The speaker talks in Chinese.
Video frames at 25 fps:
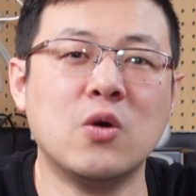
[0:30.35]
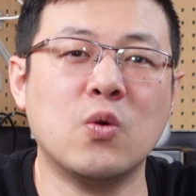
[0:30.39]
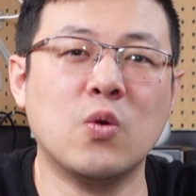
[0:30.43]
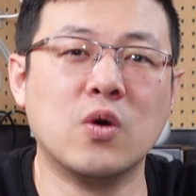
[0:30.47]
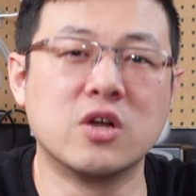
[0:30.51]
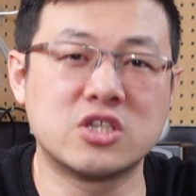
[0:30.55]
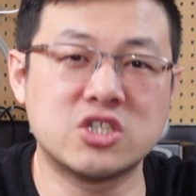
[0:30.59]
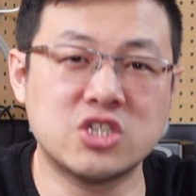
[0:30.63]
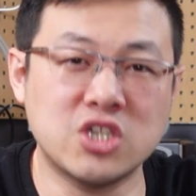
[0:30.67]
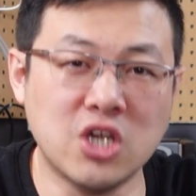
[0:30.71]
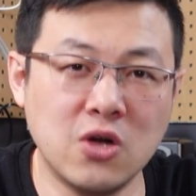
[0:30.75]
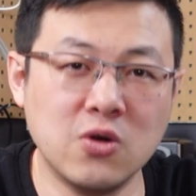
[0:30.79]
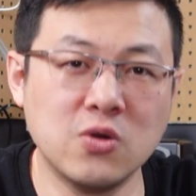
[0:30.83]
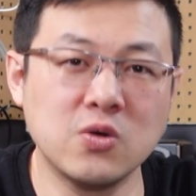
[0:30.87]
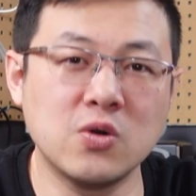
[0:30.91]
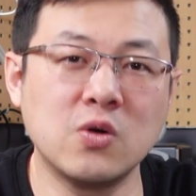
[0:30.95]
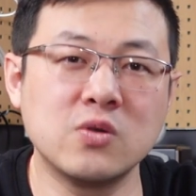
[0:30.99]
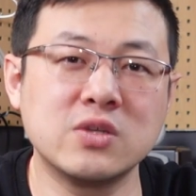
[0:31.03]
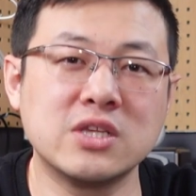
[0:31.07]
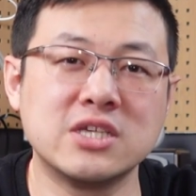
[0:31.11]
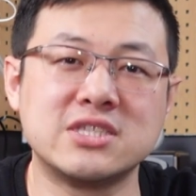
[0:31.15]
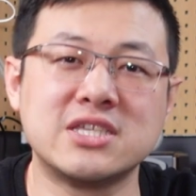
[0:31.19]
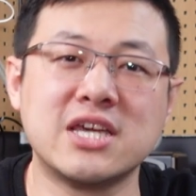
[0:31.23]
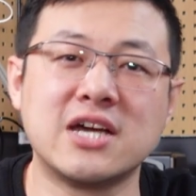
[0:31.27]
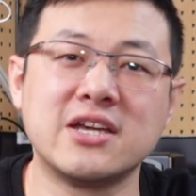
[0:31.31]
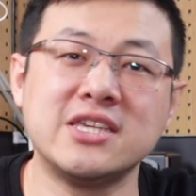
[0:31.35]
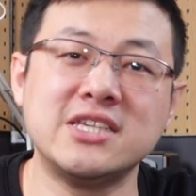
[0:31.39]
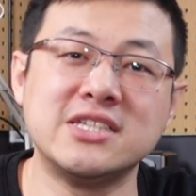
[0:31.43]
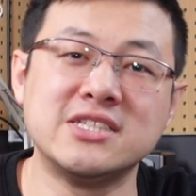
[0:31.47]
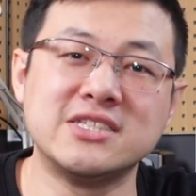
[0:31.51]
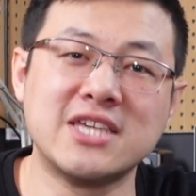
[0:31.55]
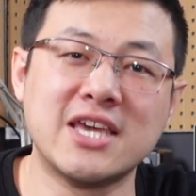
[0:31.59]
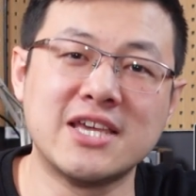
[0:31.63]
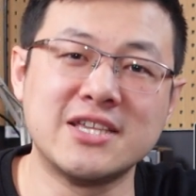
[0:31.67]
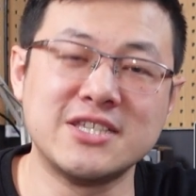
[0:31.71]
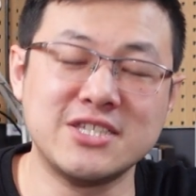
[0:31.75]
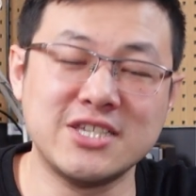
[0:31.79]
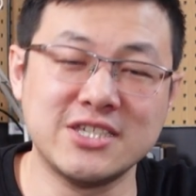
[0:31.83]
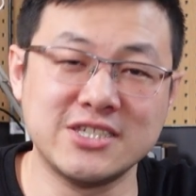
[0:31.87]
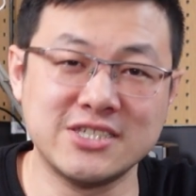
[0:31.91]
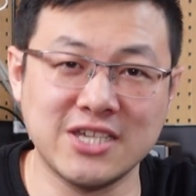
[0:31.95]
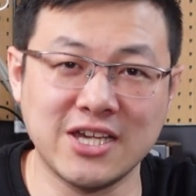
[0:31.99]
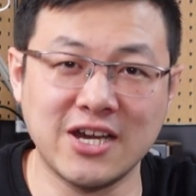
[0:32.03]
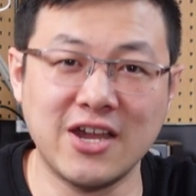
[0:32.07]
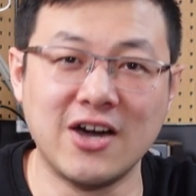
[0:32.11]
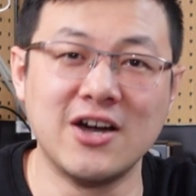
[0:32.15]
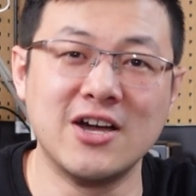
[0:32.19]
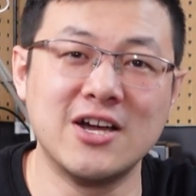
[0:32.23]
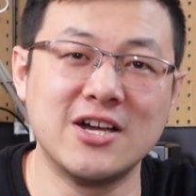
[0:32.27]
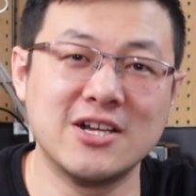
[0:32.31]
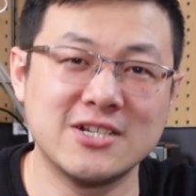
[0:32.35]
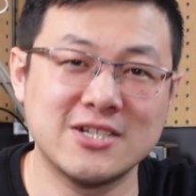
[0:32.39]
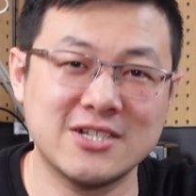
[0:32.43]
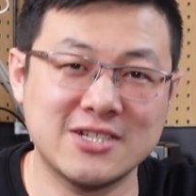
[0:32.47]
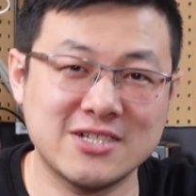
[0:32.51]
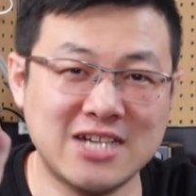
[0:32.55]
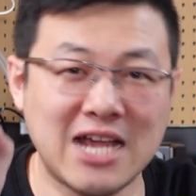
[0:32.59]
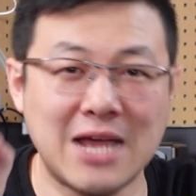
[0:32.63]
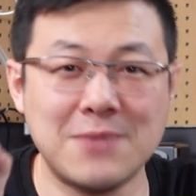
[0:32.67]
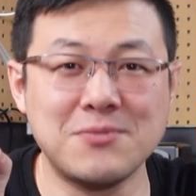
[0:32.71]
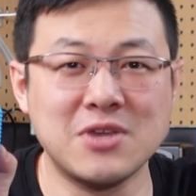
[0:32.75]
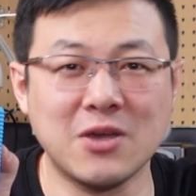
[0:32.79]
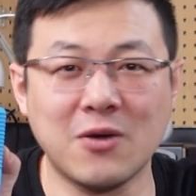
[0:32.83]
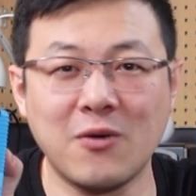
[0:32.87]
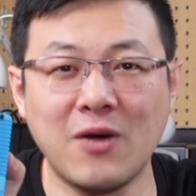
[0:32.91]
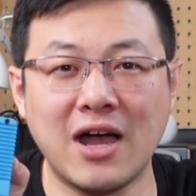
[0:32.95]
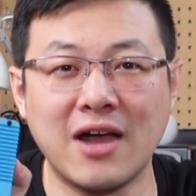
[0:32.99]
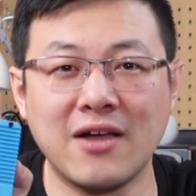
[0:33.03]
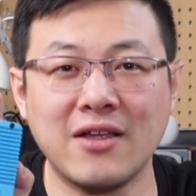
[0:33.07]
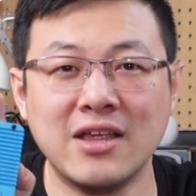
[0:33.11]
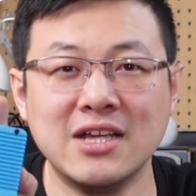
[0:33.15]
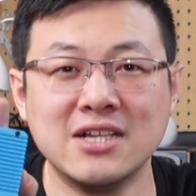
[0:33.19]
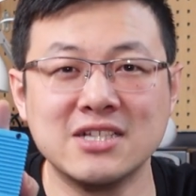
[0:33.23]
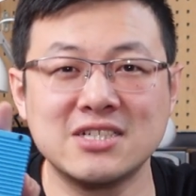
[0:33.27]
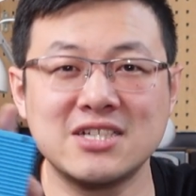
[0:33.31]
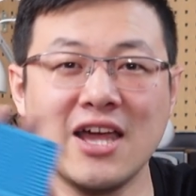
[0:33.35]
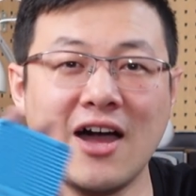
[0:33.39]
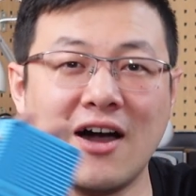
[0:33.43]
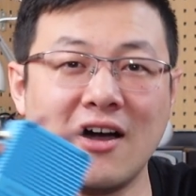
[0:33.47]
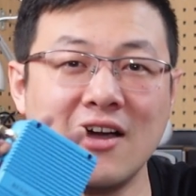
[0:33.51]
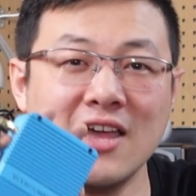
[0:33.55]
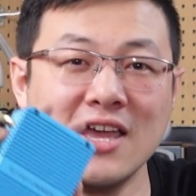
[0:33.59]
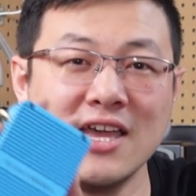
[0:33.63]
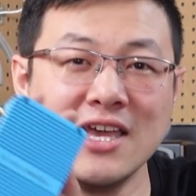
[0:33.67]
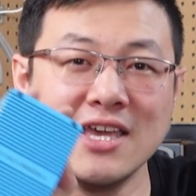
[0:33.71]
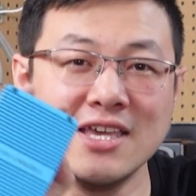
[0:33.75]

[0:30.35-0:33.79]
我成功的将硬件进行了产品化，这样